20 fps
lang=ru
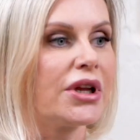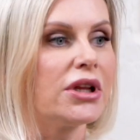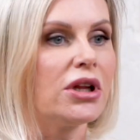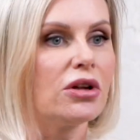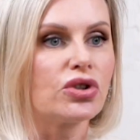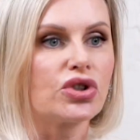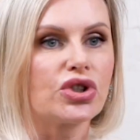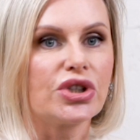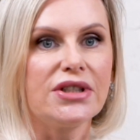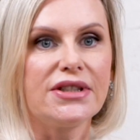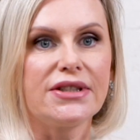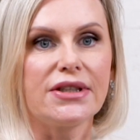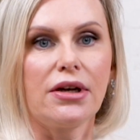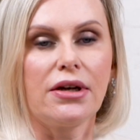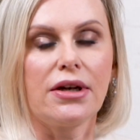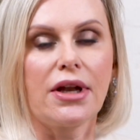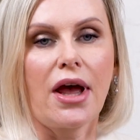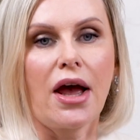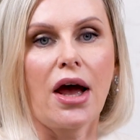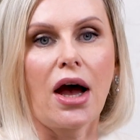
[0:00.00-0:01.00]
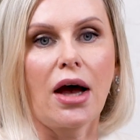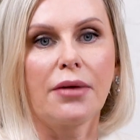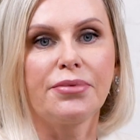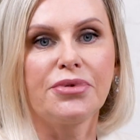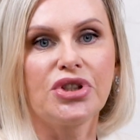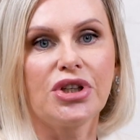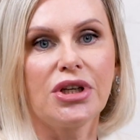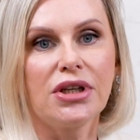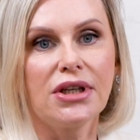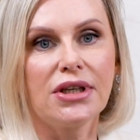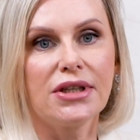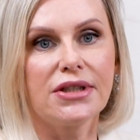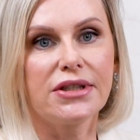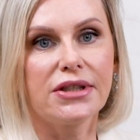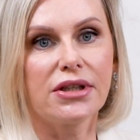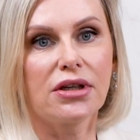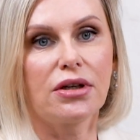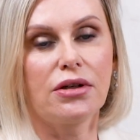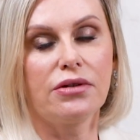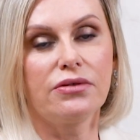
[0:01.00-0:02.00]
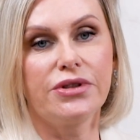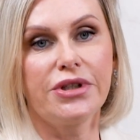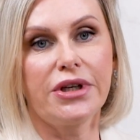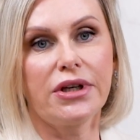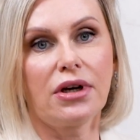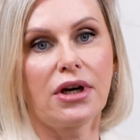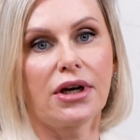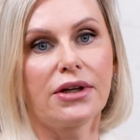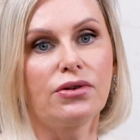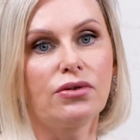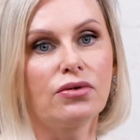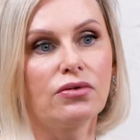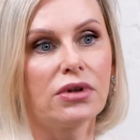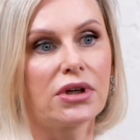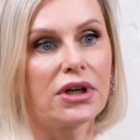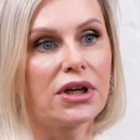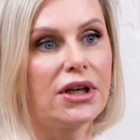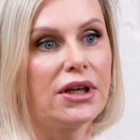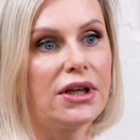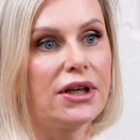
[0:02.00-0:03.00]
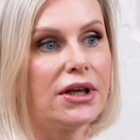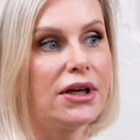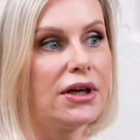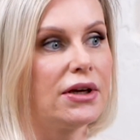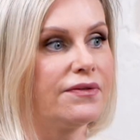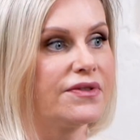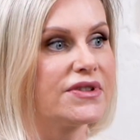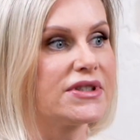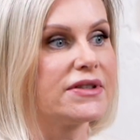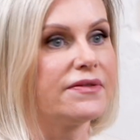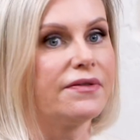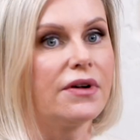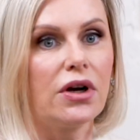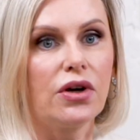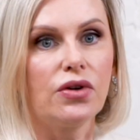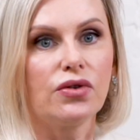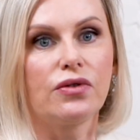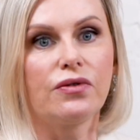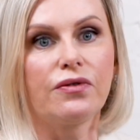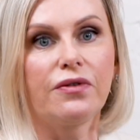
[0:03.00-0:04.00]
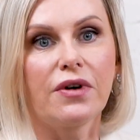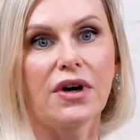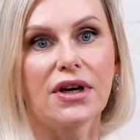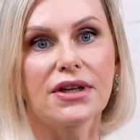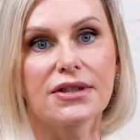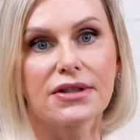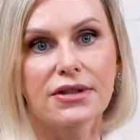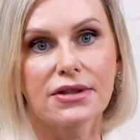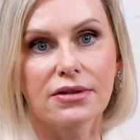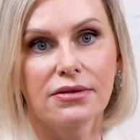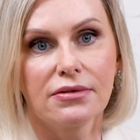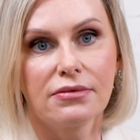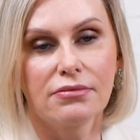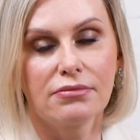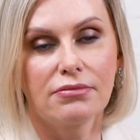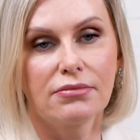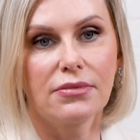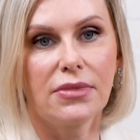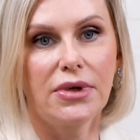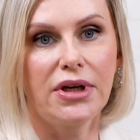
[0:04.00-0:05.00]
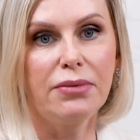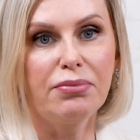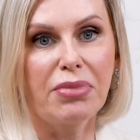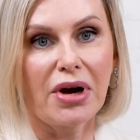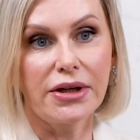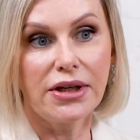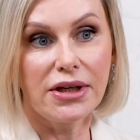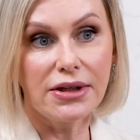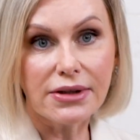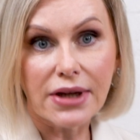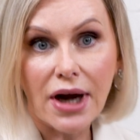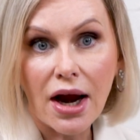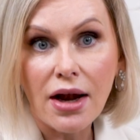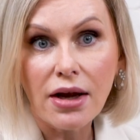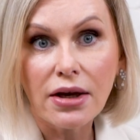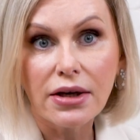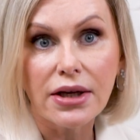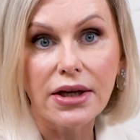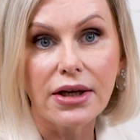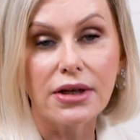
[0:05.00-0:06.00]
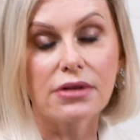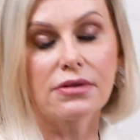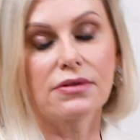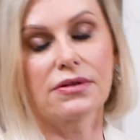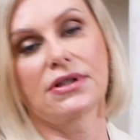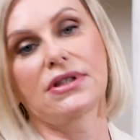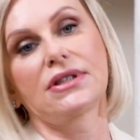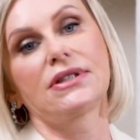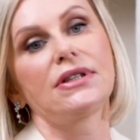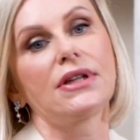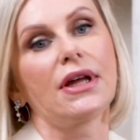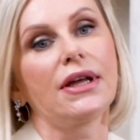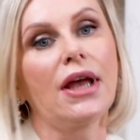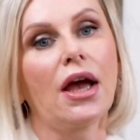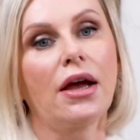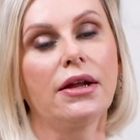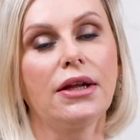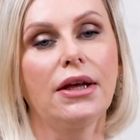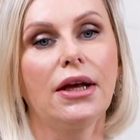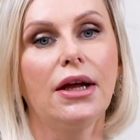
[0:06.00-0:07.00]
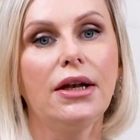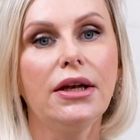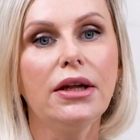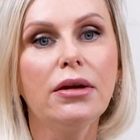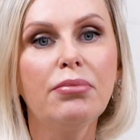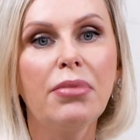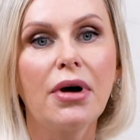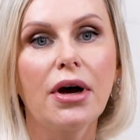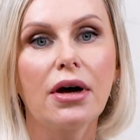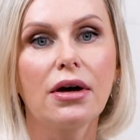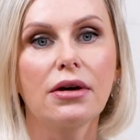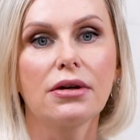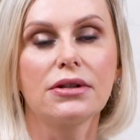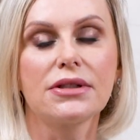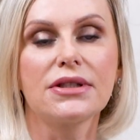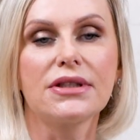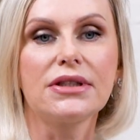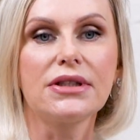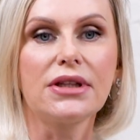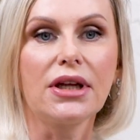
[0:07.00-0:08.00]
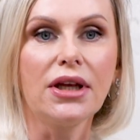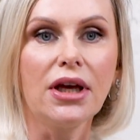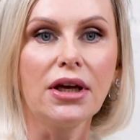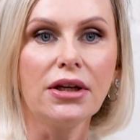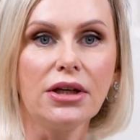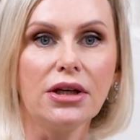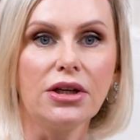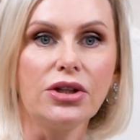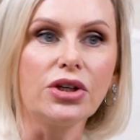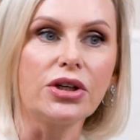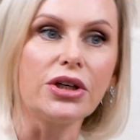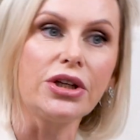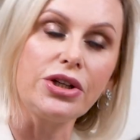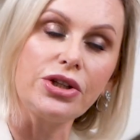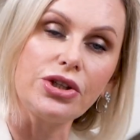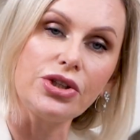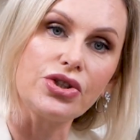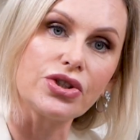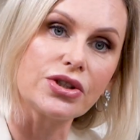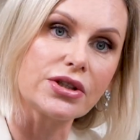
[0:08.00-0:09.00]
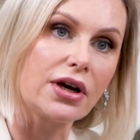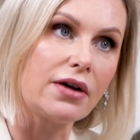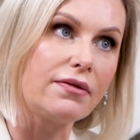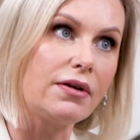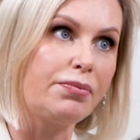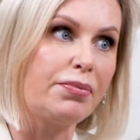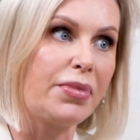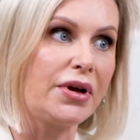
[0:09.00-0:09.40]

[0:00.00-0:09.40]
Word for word: продолжительное общение тех людей, которые вызывают вызывают в вас либо нейтральные состояния, либо состояние энергетического